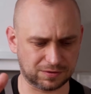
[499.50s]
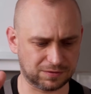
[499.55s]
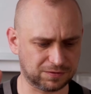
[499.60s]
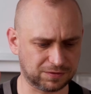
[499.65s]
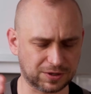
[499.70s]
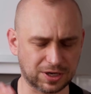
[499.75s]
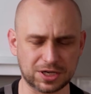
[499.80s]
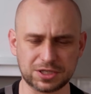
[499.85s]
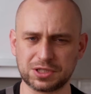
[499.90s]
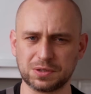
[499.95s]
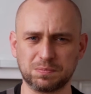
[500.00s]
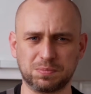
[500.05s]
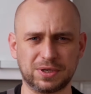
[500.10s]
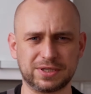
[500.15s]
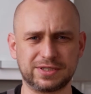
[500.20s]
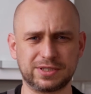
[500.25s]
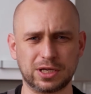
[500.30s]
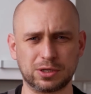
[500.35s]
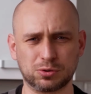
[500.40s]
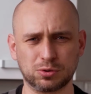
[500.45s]
w każdym
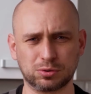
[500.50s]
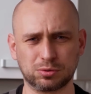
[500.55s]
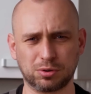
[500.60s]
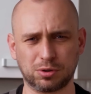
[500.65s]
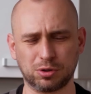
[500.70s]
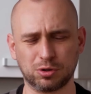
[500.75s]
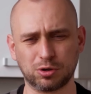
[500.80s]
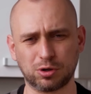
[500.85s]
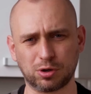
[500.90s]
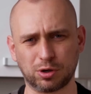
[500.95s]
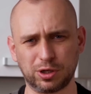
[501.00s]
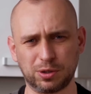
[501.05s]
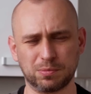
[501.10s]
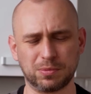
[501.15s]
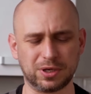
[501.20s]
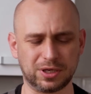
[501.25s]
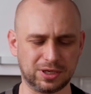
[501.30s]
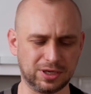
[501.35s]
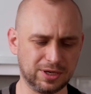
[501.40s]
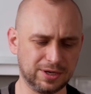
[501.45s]
plasterku, który
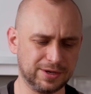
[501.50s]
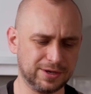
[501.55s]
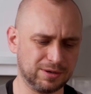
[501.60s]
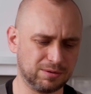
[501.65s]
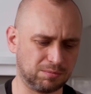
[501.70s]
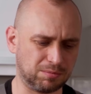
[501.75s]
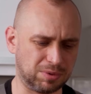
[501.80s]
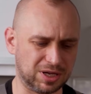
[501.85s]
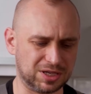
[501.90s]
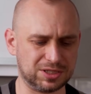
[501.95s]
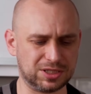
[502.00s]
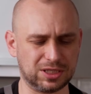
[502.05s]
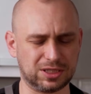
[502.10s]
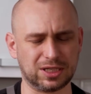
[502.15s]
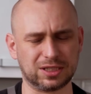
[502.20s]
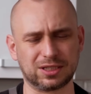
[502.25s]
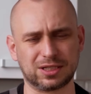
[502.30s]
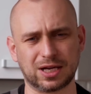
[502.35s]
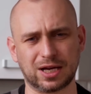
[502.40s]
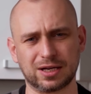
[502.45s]
ukroimy, będzie
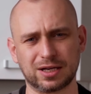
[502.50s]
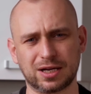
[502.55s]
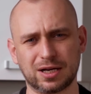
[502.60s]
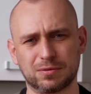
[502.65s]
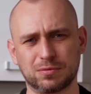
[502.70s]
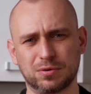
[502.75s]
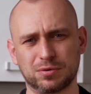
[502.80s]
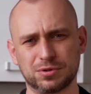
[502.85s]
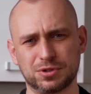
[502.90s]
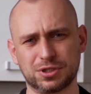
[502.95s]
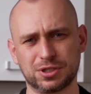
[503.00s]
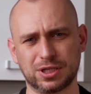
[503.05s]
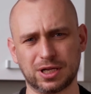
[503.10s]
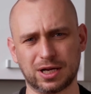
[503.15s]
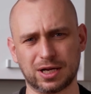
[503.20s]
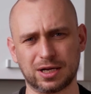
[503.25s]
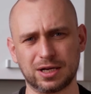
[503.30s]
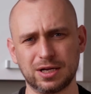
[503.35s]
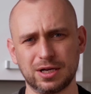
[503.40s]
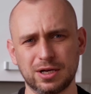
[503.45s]
ta tkanka
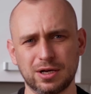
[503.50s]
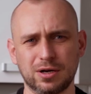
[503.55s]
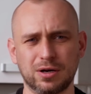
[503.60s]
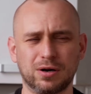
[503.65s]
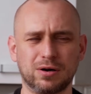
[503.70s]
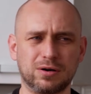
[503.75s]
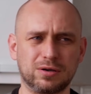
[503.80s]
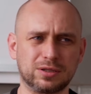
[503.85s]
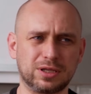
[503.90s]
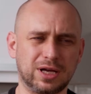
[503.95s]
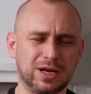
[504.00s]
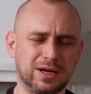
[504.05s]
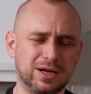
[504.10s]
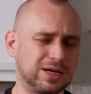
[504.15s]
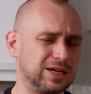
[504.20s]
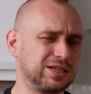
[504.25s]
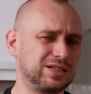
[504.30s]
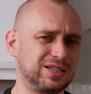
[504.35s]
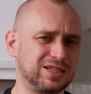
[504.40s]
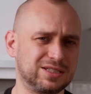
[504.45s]
łączna
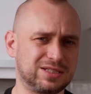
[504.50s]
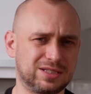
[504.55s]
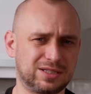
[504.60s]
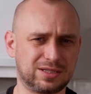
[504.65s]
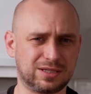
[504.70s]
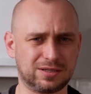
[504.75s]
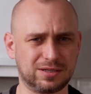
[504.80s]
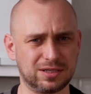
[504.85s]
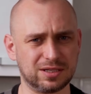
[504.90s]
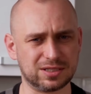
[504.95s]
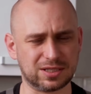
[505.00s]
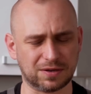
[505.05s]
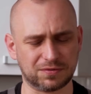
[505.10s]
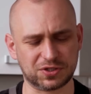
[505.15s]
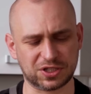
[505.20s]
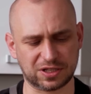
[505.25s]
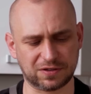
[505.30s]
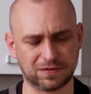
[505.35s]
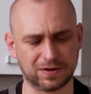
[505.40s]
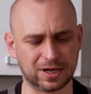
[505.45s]
ona jest
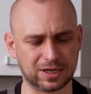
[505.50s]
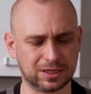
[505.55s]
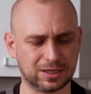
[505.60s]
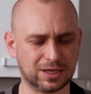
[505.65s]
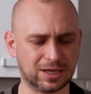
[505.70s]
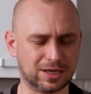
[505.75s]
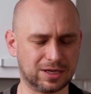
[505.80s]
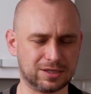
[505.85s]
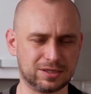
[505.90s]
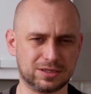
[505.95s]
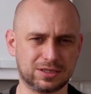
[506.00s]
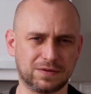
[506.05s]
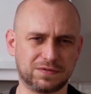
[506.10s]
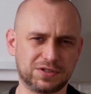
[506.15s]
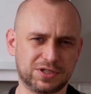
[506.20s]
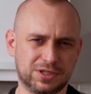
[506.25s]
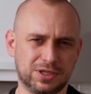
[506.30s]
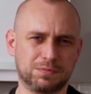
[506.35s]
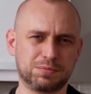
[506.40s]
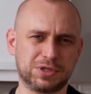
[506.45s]
zawsze twarda,
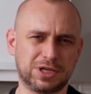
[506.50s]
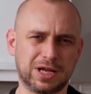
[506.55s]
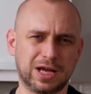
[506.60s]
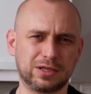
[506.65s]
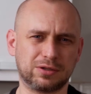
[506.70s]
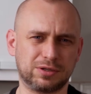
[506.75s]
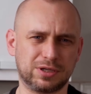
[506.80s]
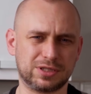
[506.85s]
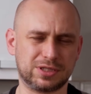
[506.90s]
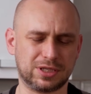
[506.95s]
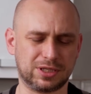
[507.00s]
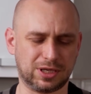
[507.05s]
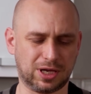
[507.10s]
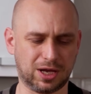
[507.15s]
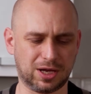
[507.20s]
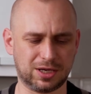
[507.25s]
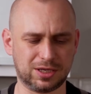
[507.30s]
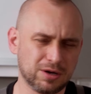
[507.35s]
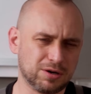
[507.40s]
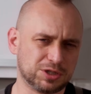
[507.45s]
zawsze znieprzyjana do
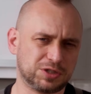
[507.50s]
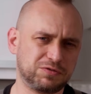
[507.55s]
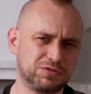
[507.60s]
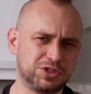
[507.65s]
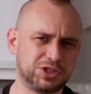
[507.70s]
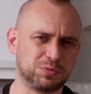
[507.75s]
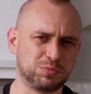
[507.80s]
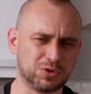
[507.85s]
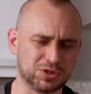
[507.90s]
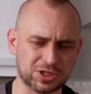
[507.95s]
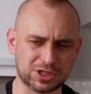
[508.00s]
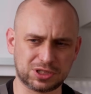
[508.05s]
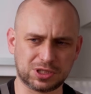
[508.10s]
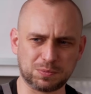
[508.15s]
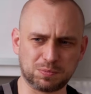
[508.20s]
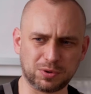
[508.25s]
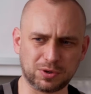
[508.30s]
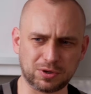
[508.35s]
jedzenia. Oczywiście można sobie